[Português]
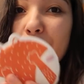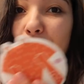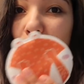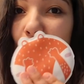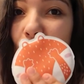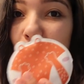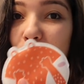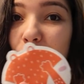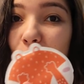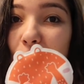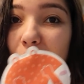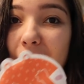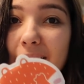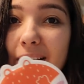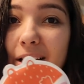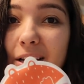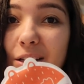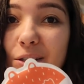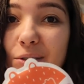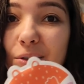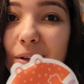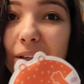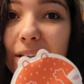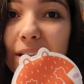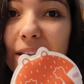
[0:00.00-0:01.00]
Posso colocar
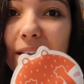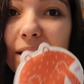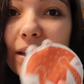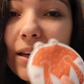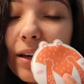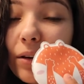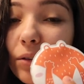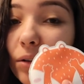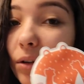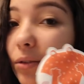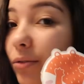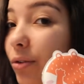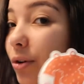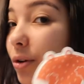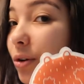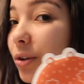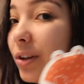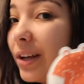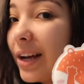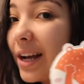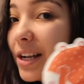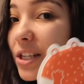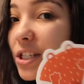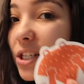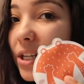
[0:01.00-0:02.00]
isso aqui. Eu não vou
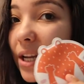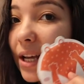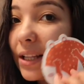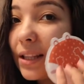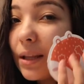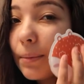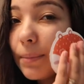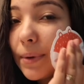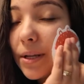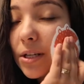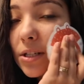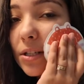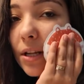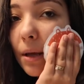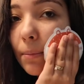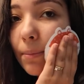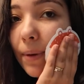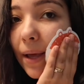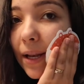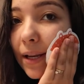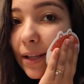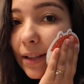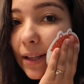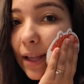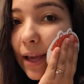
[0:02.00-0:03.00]
colocar diretamente na
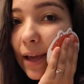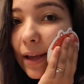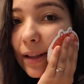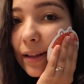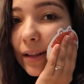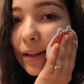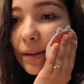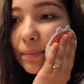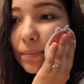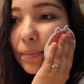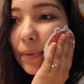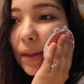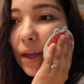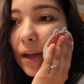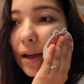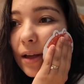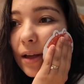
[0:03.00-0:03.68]
pele dela,